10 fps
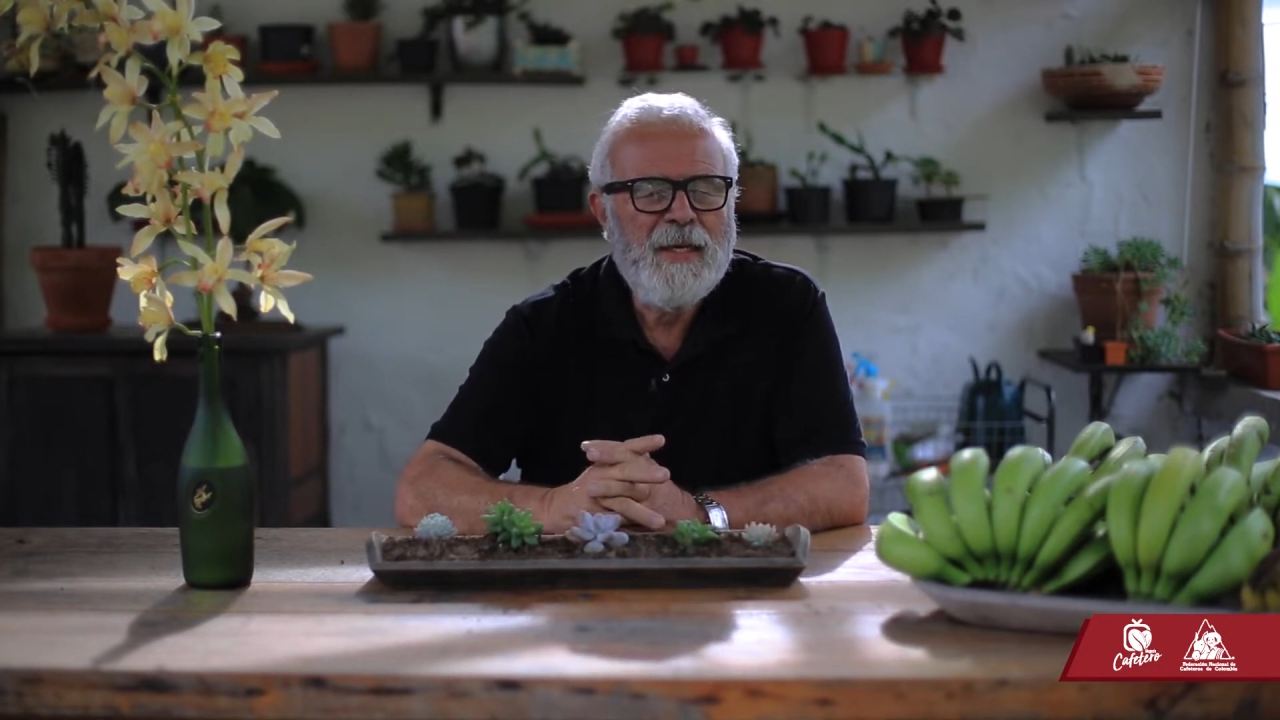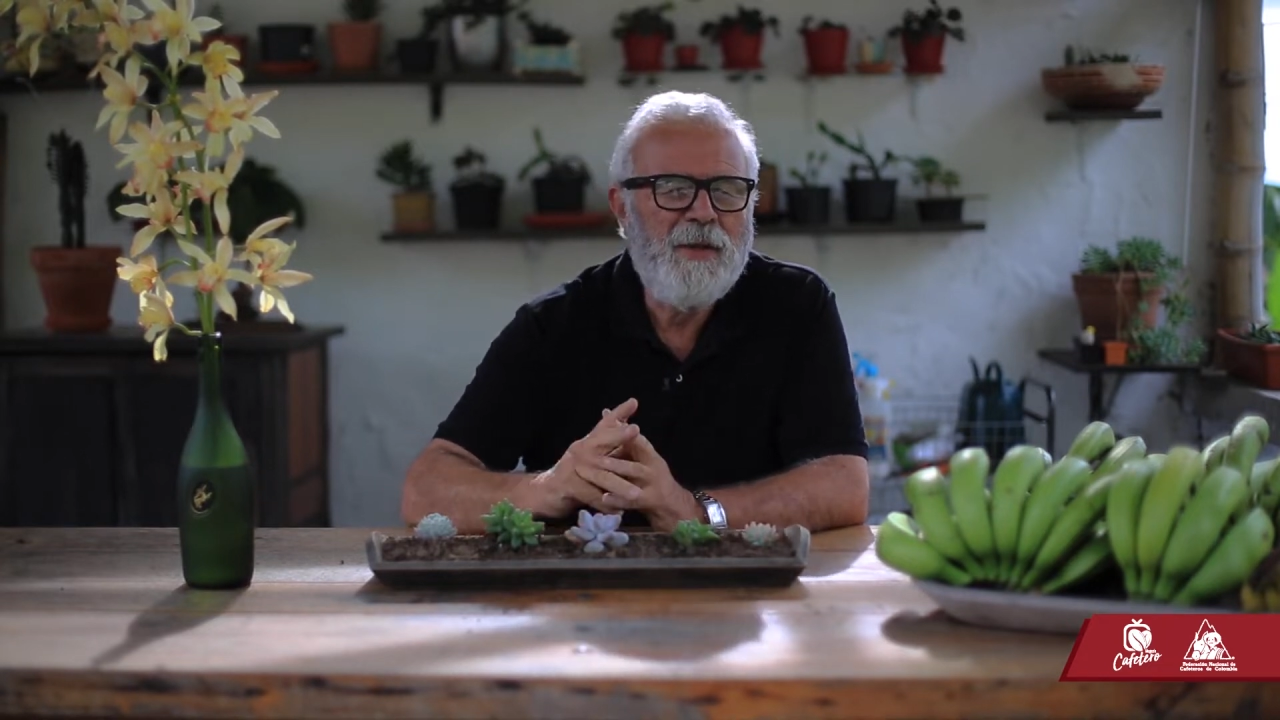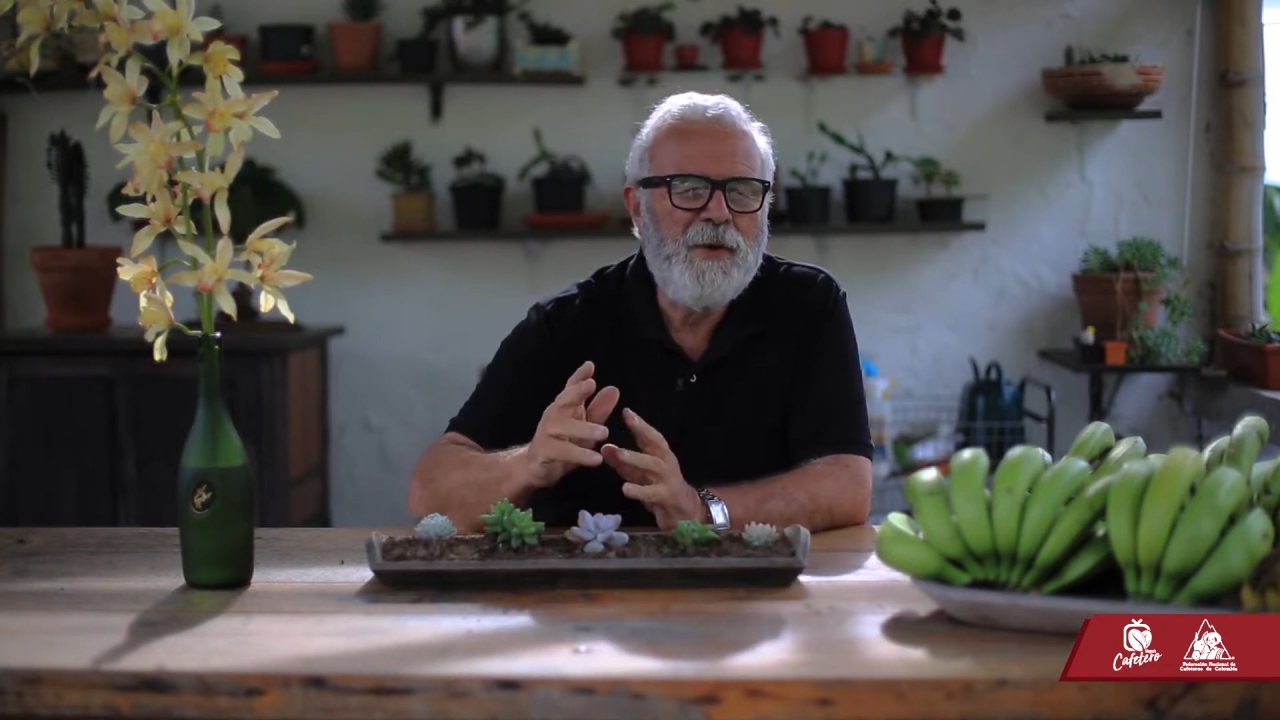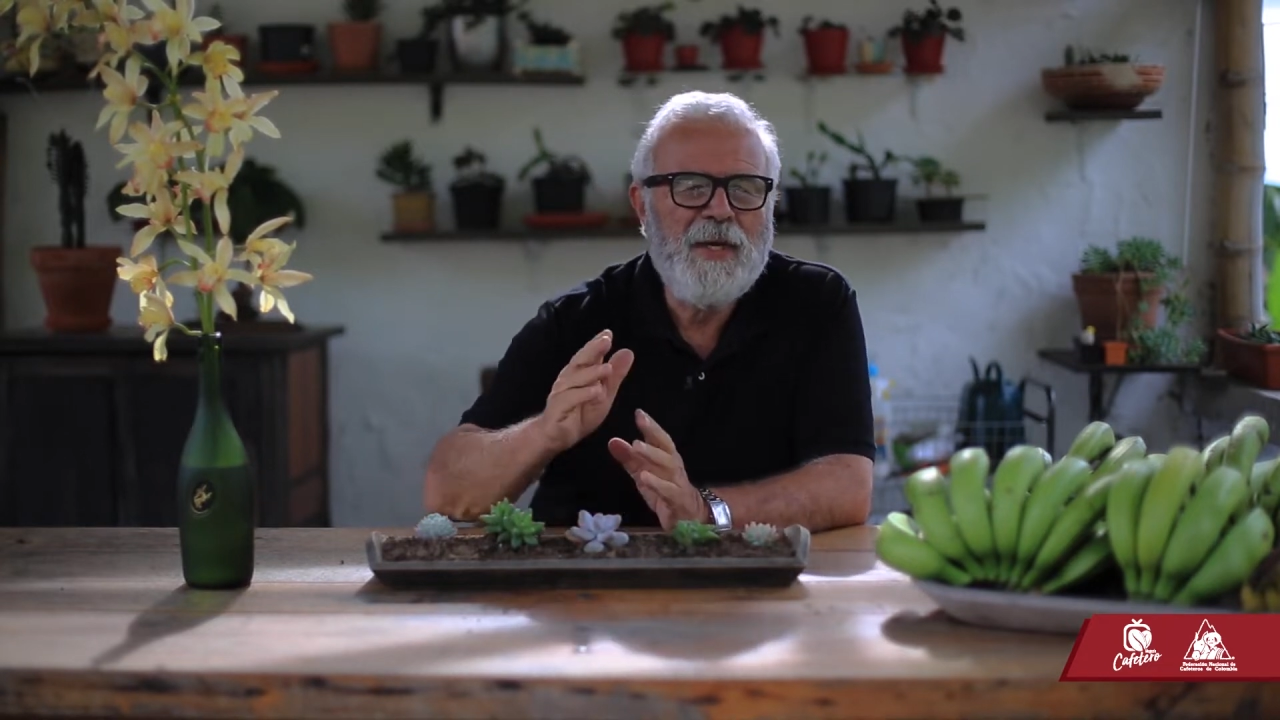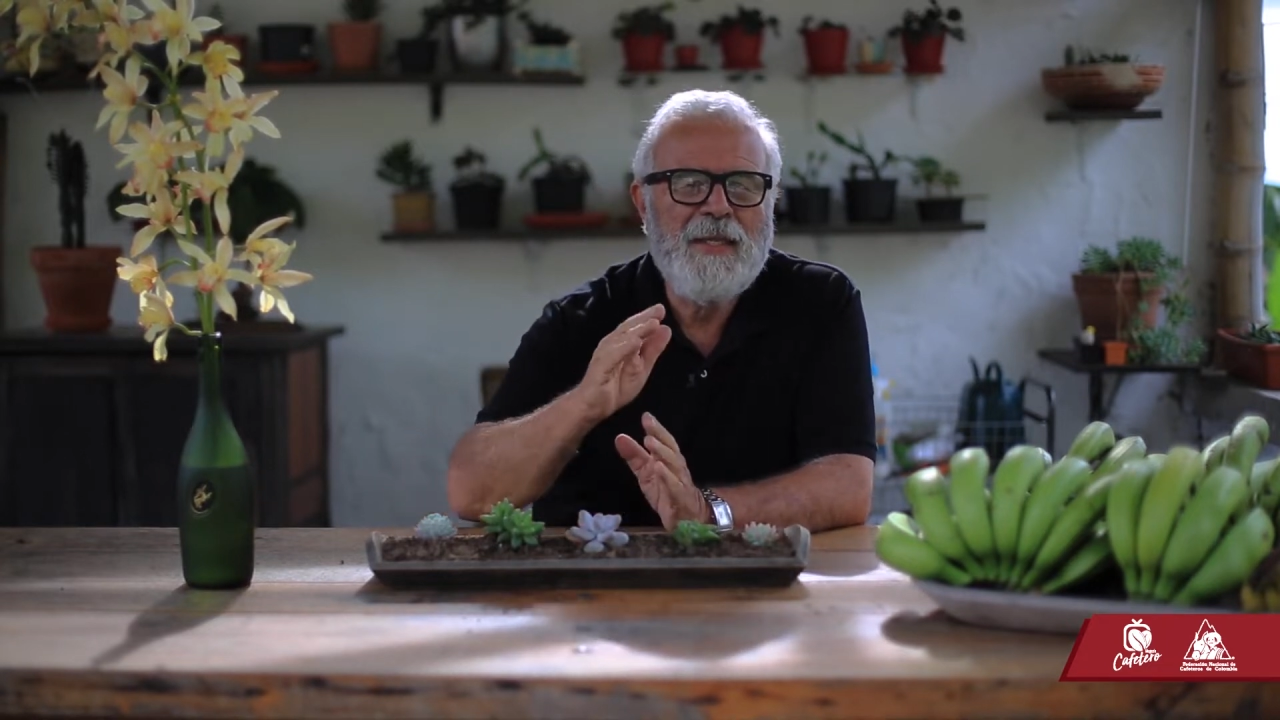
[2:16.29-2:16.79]

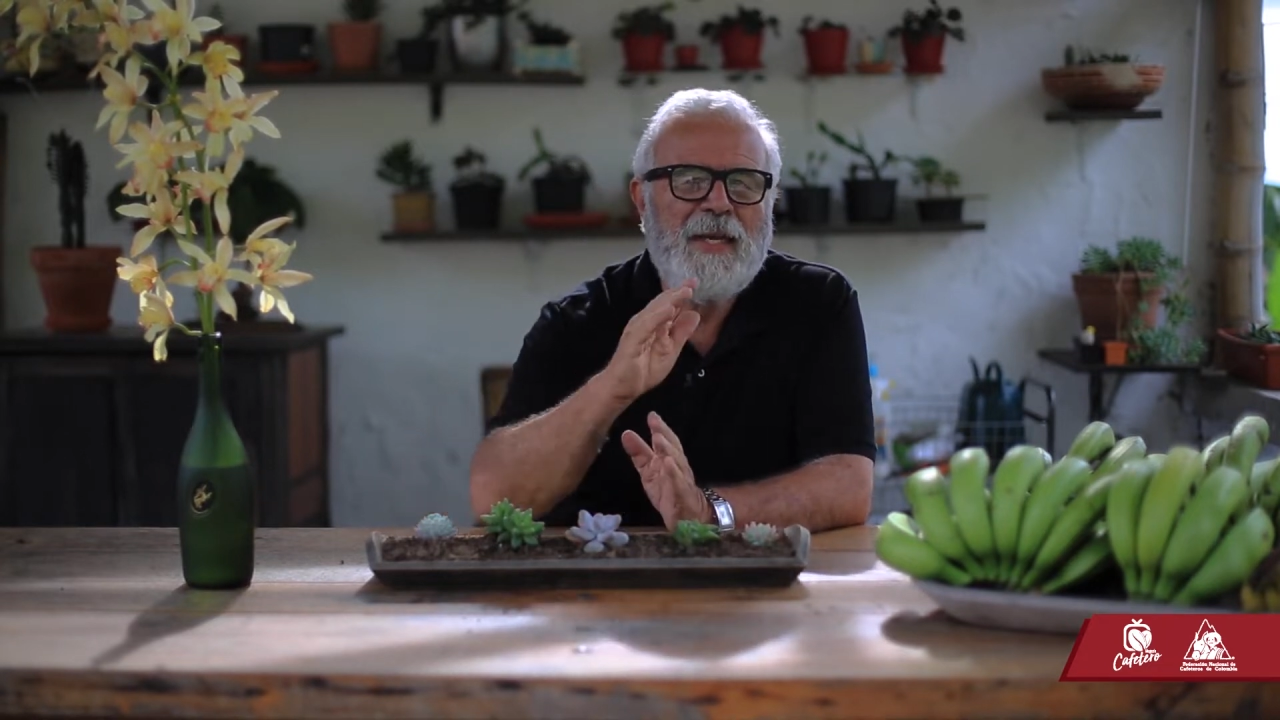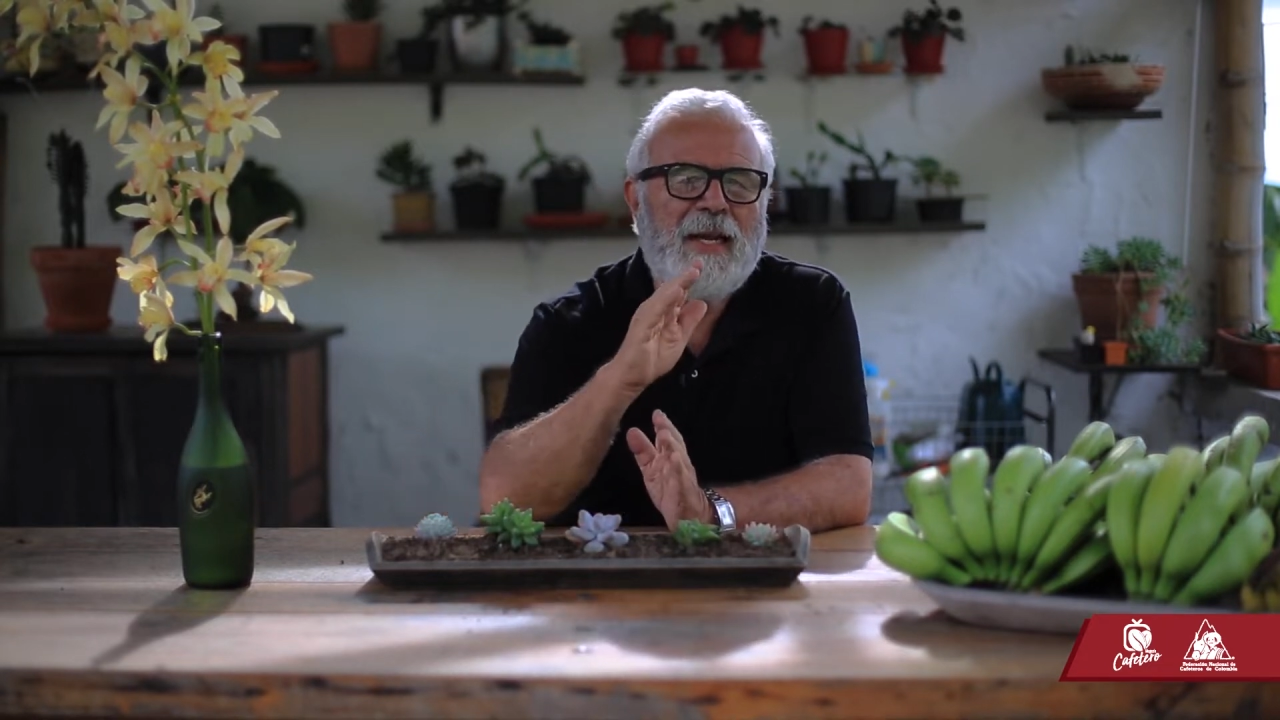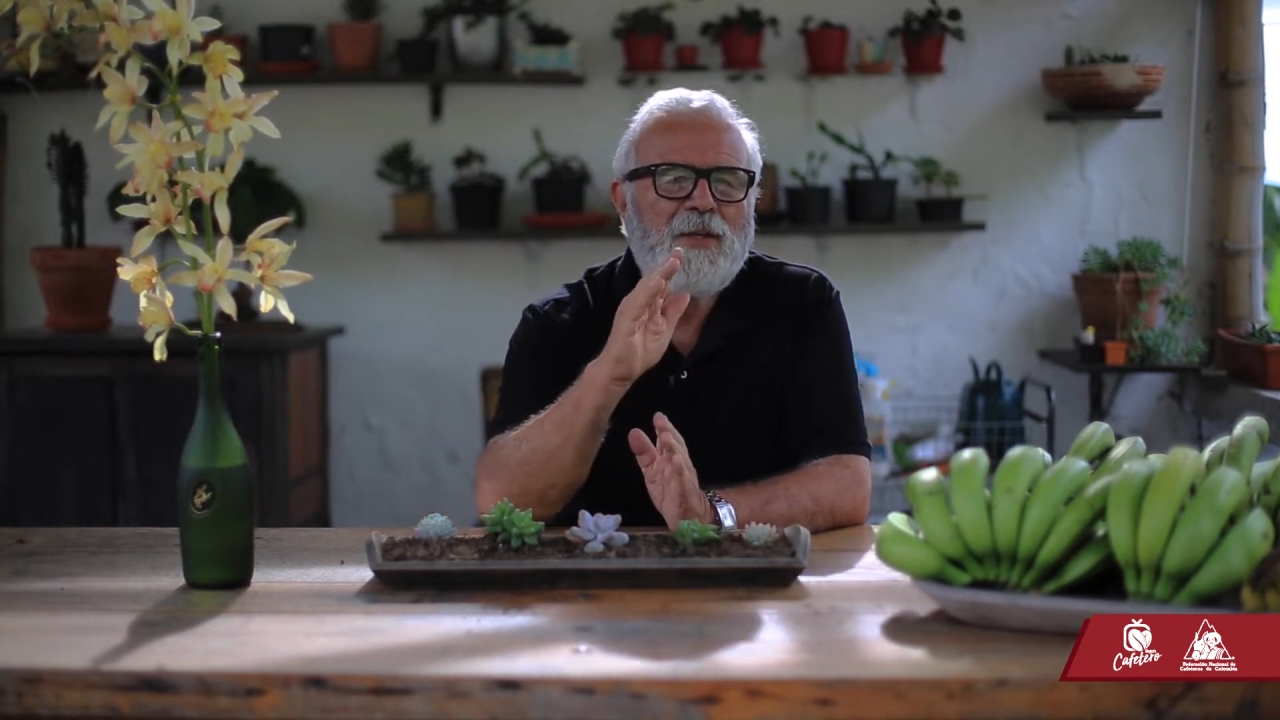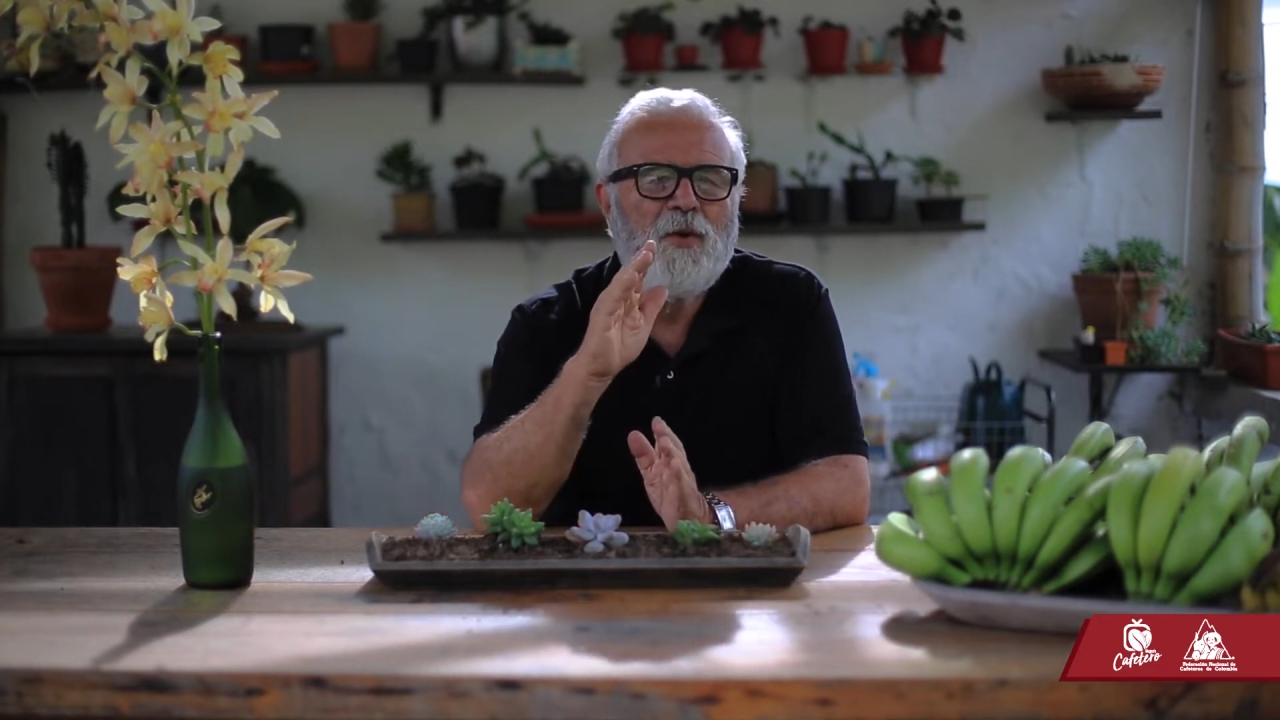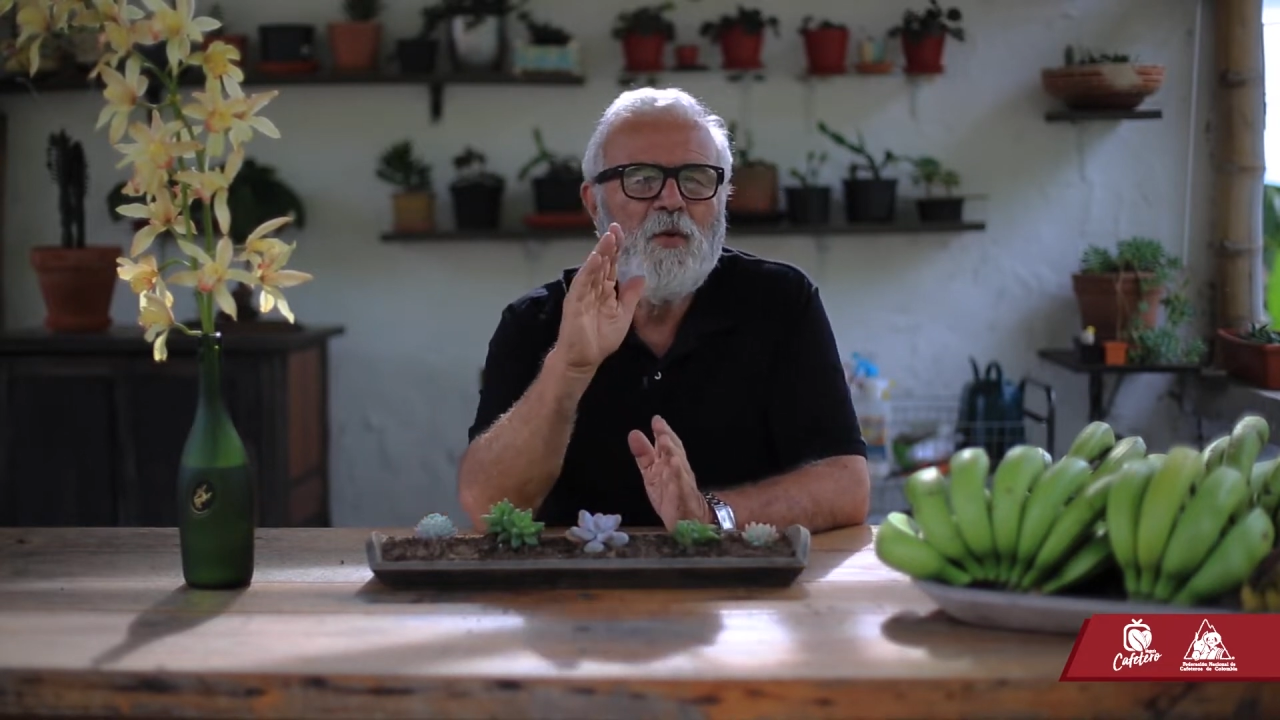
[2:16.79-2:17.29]
Creo que en el año